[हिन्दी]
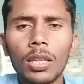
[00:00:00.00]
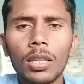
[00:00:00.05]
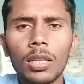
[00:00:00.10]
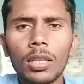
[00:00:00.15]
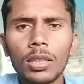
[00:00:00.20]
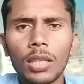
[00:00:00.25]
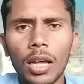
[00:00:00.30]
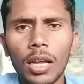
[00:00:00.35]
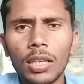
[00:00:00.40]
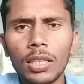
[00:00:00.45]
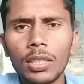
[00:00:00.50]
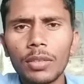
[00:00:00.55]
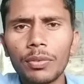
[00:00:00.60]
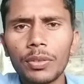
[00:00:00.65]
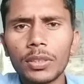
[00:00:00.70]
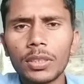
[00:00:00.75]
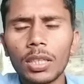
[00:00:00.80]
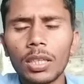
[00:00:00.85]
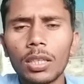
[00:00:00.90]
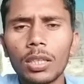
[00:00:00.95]
यह धान की
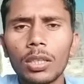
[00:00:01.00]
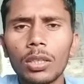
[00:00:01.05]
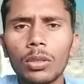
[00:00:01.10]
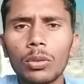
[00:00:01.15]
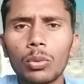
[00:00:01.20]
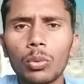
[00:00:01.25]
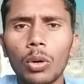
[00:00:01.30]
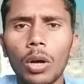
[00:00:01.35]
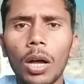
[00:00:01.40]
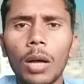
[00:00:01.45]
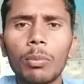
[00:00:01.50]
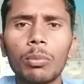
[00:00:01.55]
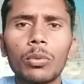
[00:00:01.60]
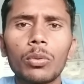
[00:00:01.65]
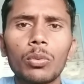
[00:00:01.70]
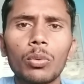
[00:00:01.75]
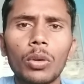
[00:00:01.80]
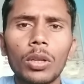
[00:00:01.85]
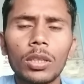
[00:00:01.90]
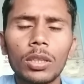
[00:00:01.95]
फसल है तो आप
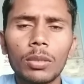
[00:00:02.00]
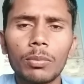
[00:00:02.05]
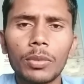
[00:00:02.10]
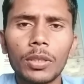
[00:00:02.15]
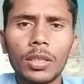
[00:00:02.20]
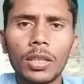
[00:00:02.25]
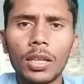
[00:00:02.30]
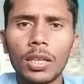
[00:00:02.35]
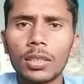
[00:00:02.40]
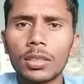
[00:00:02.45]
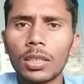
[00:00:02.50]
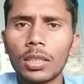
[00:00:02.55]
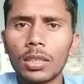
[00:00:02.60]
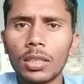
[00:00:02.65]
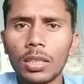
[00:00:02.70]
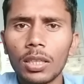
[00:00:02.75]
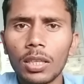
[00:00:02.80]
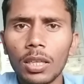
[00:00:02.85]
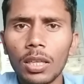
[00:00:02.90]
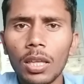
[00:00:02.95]
तुरंत भी कर
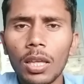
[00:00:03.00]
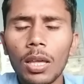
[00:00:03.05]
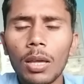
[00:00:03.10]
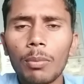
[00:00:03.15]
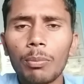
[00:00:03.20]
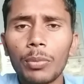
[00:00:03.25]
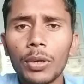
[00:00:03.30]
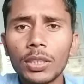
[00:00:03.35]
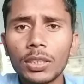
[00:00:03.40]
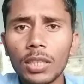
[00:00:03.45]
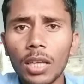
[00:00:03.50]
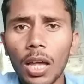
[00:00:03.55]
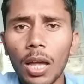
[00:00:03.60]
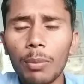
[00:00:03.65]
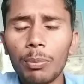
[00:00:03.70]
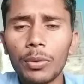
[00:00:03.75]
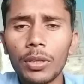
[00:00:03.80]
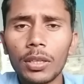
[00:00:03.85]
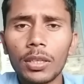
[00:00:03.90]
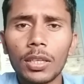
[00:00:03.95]
सकते हैं बस
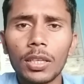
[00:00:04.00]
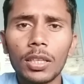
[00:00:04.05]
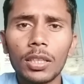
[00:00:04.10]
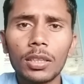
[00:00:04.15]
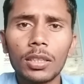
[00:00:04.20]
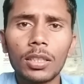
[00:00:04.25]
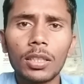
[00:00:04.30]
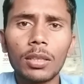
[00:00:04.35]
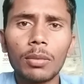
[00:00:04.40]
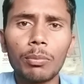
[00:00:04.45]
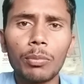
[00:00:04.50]
आपके खेत के